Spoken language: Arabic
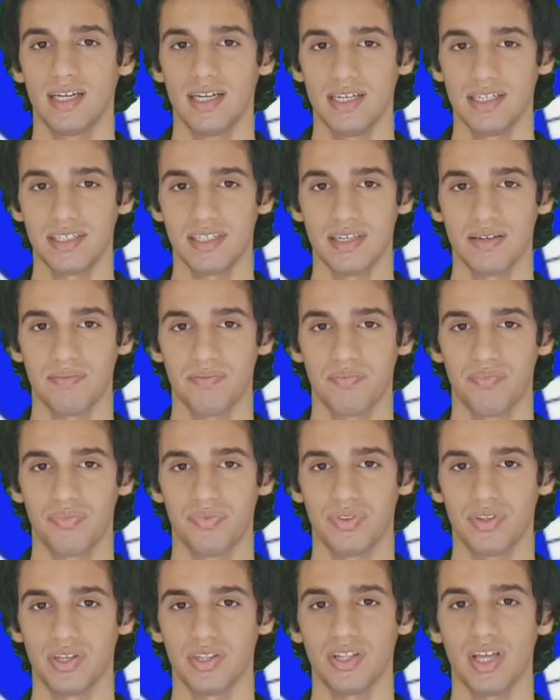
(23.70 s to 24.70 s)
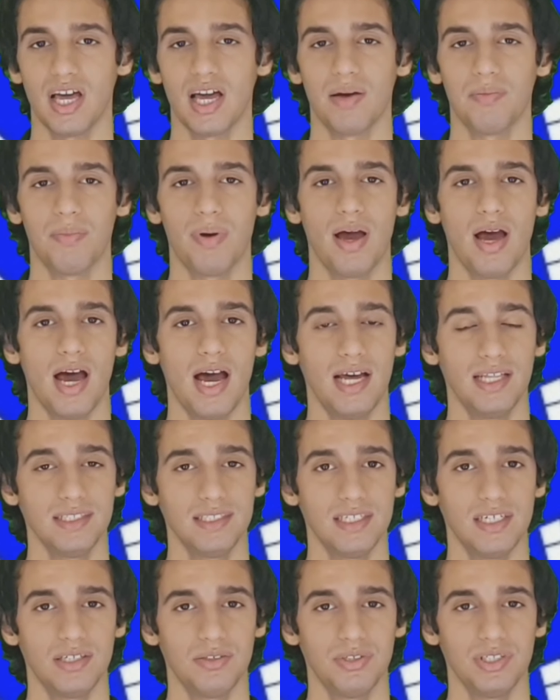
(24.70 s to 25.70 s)
اسم نظام
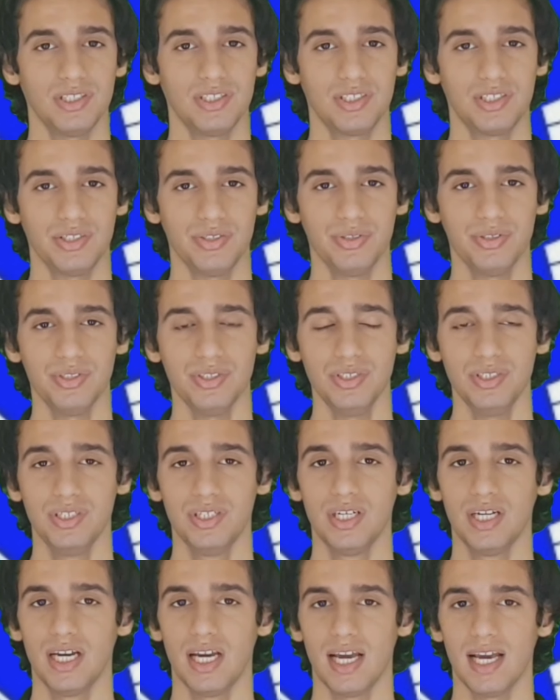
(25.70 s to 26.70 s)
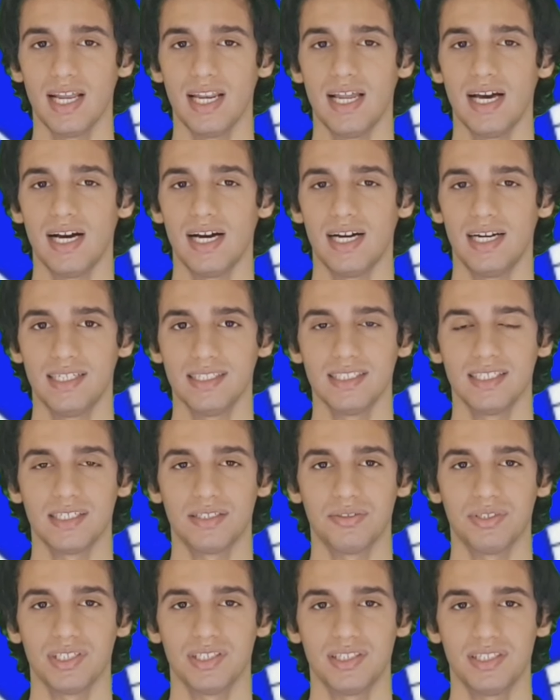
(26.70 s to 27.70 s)
أندرويد كيو إلى
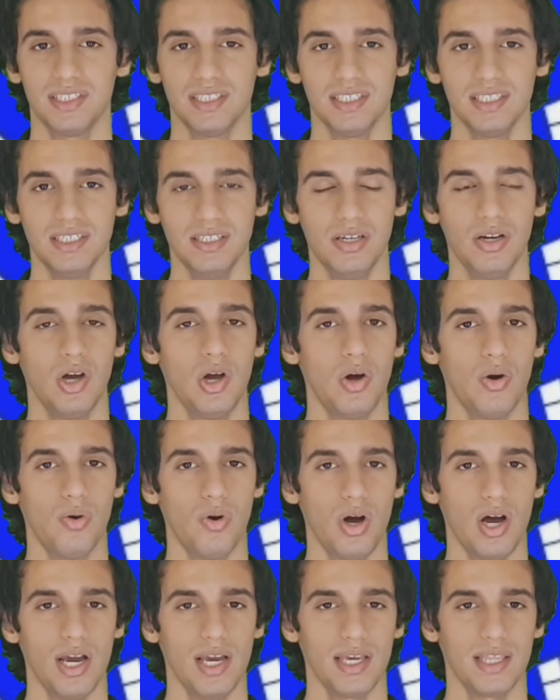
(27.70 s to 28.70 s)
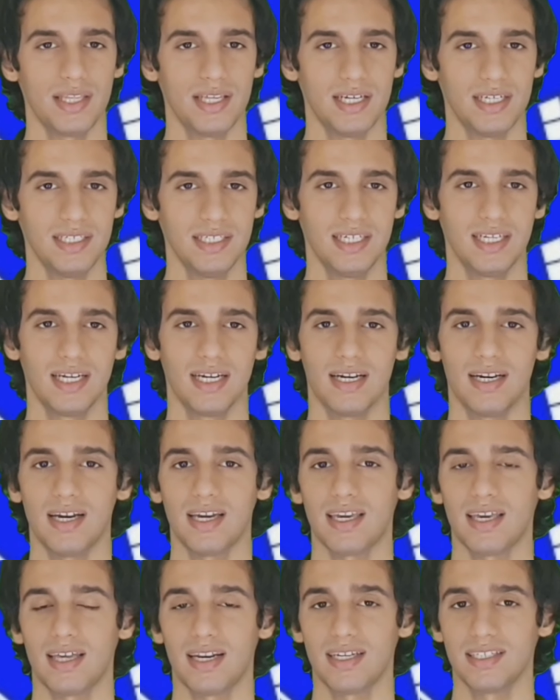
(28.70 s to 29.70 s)
أندرويد 10 وأيضا
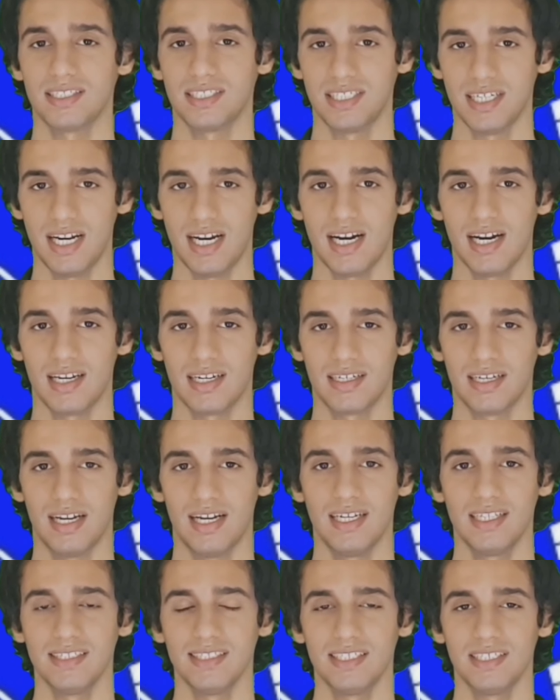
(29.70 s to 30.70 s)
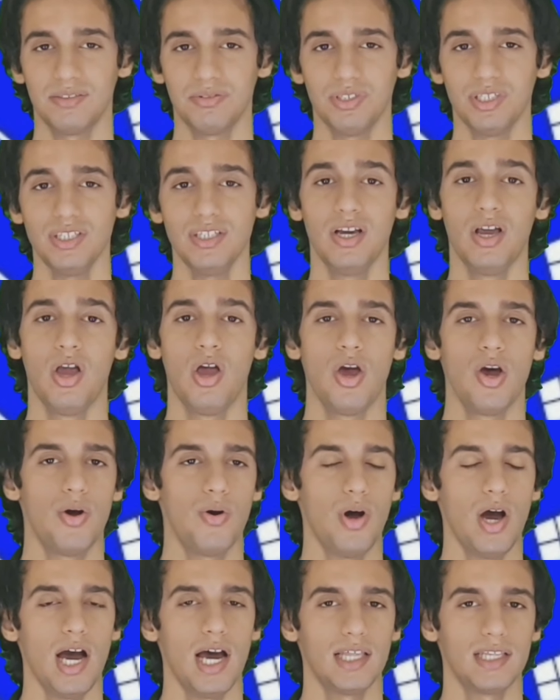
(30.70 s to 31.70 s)
غيرت شعار اندرويد
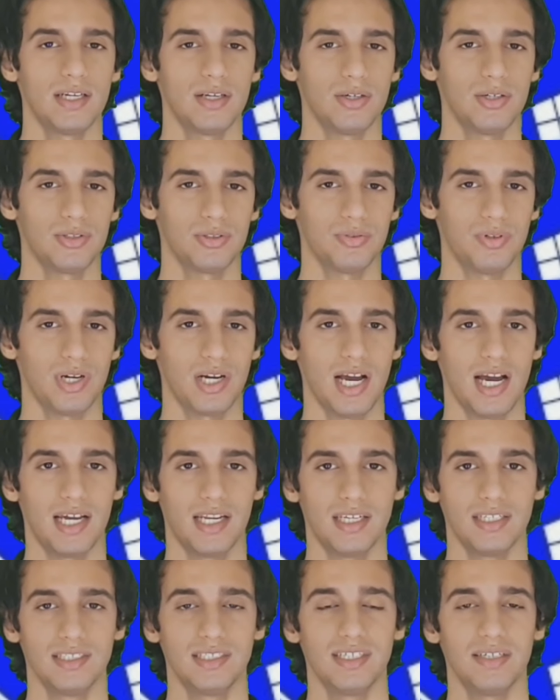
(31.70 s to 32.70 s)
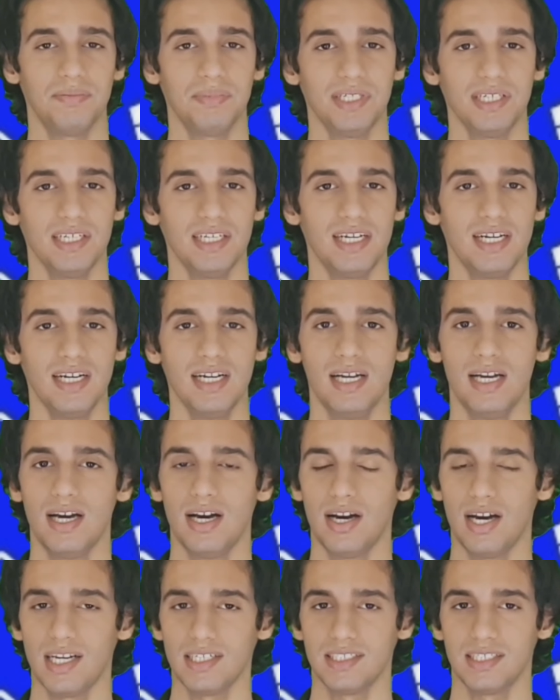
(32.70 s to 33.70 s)
وهذه الخطوة كانت جميلة
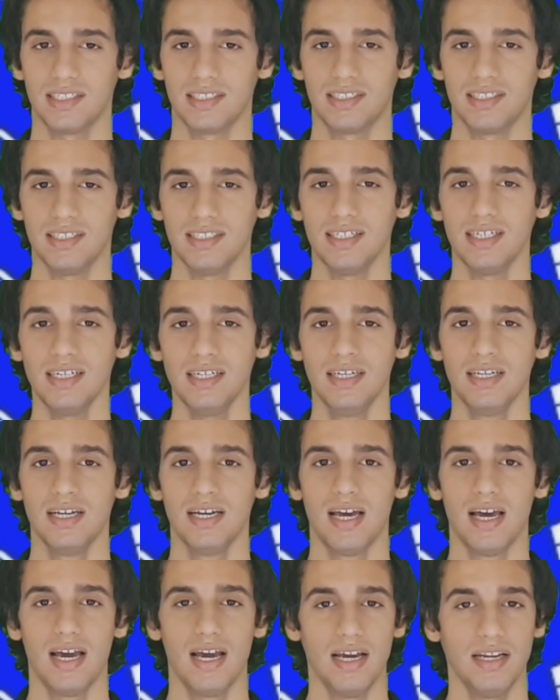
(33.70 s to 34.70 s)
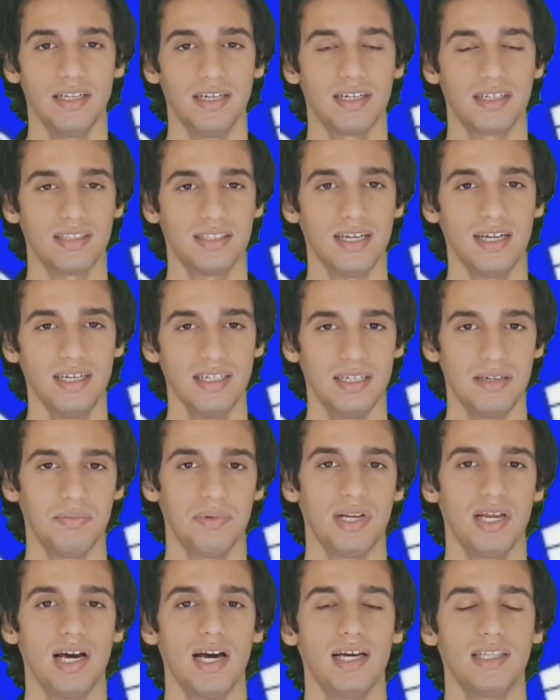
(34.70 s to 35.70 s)
عشان كده احنا ارتحنا
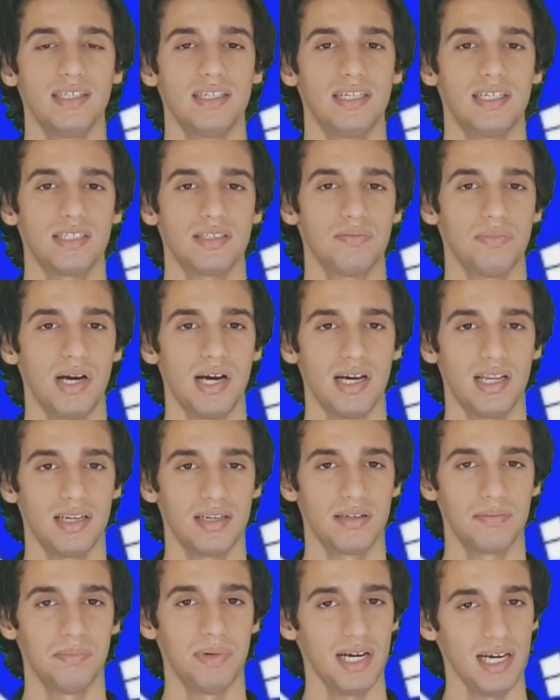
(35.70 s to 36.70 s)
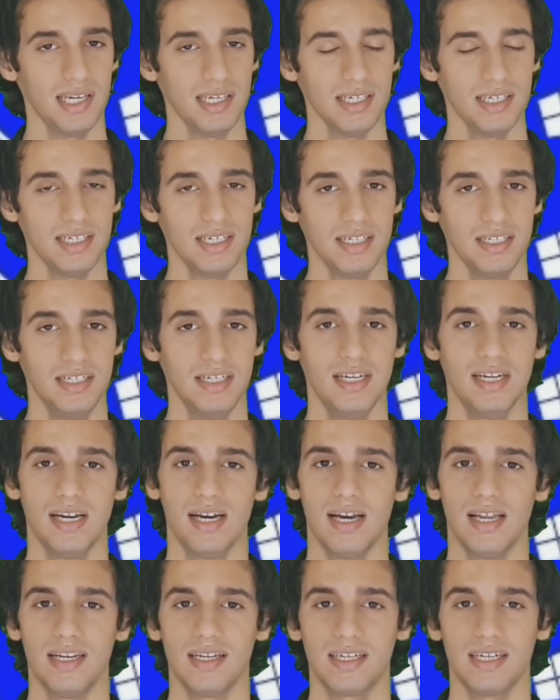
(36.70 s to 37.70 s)
من هذه الاسماء البايخة
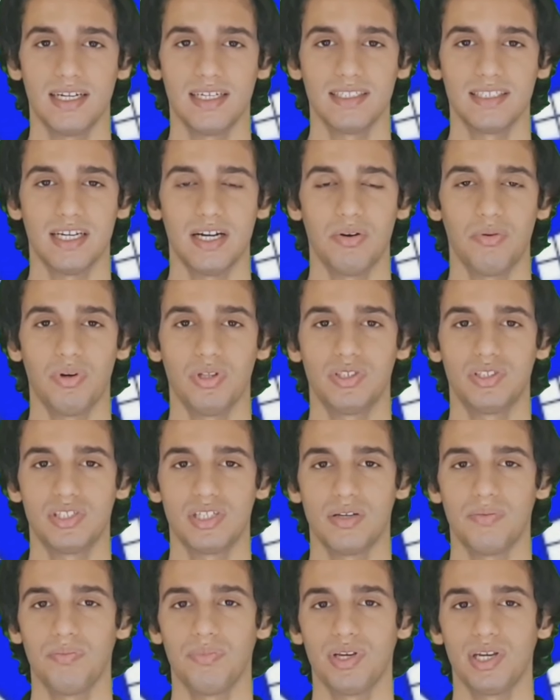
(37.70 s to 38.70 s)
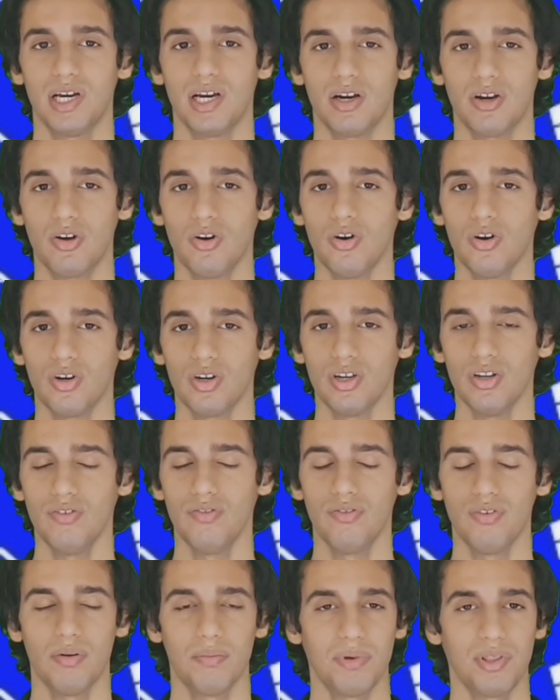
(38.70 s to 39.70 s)
اللي كانت اول تسميها جوجل
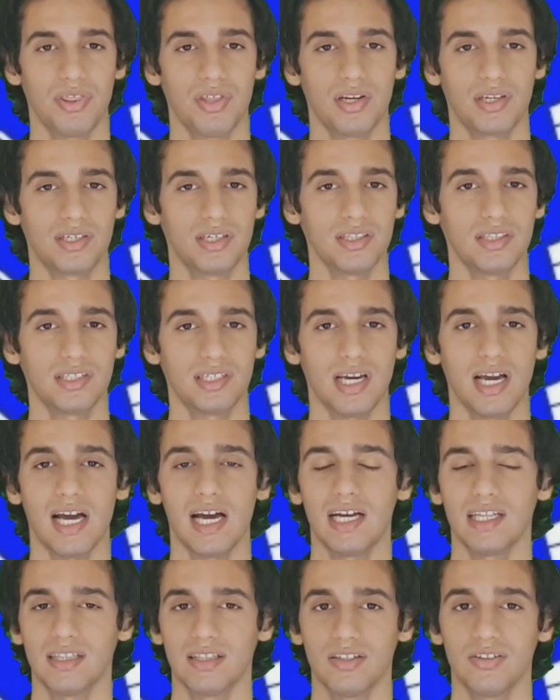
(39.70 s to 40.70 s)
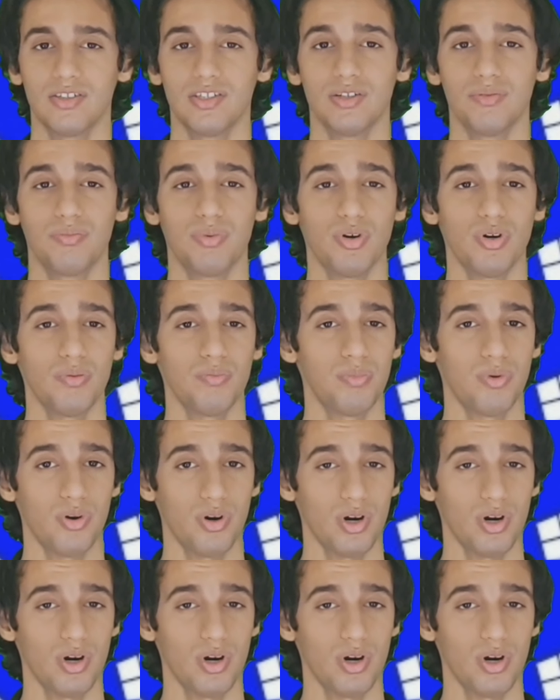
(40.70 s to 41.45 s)
فمثل كيت كات لولي بوب